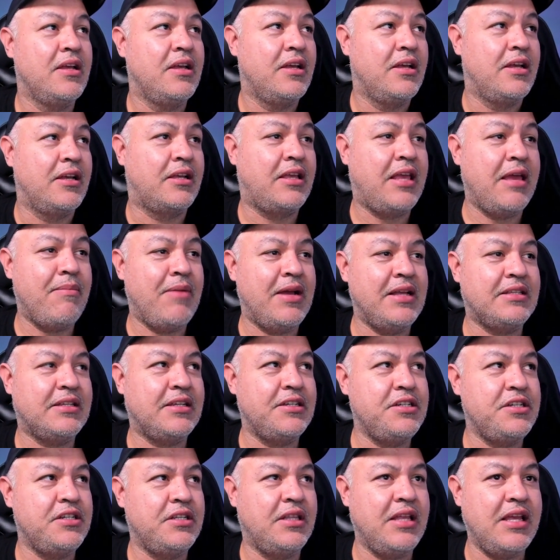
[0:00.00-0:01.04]
O que mais que a
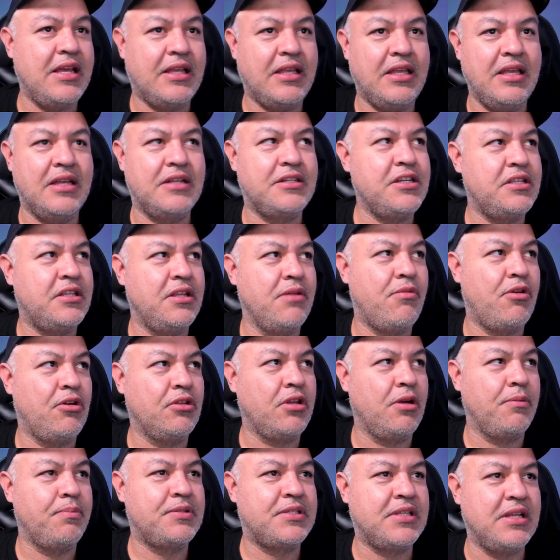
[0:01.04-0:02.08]
gente tem aqui? A gente tem uma
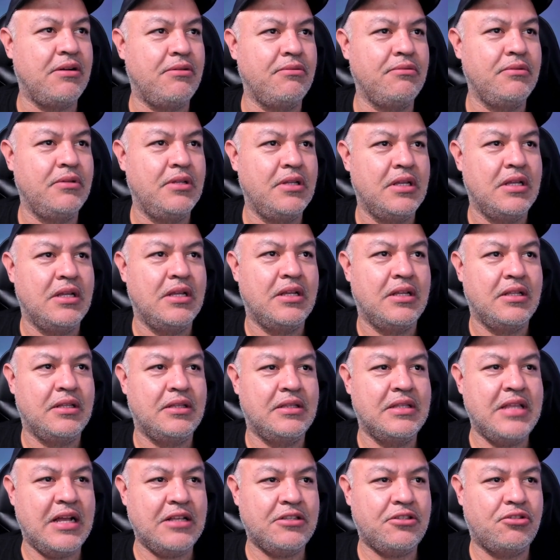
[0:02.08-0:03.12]
outra opção
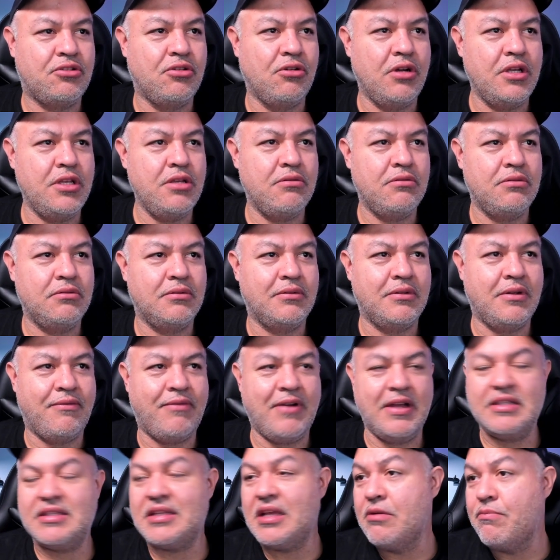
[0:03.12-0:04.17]
da Soio.
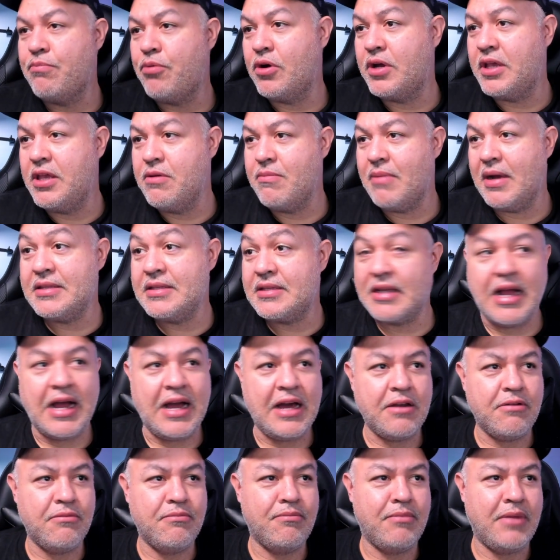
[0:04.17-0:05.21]
Vai sair um pouquinho mais
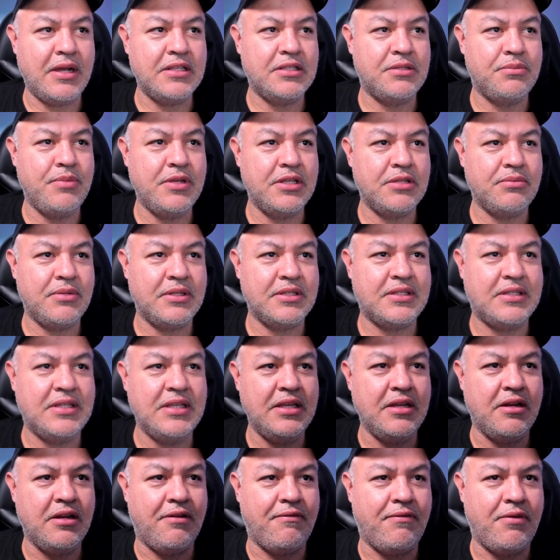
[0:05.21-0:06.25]
caro, mas mesmo
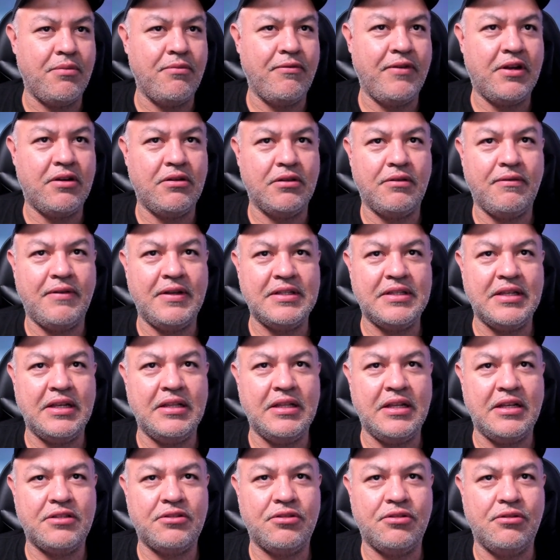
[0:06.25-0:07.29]
assim, ó, vamos ver quanto vai sair
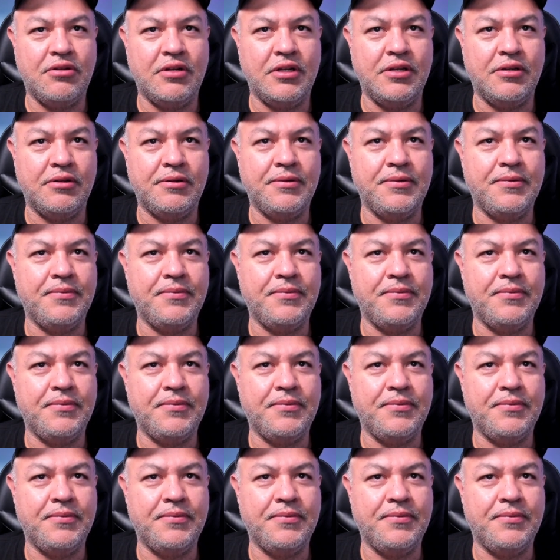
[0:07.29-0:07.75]
da Soio.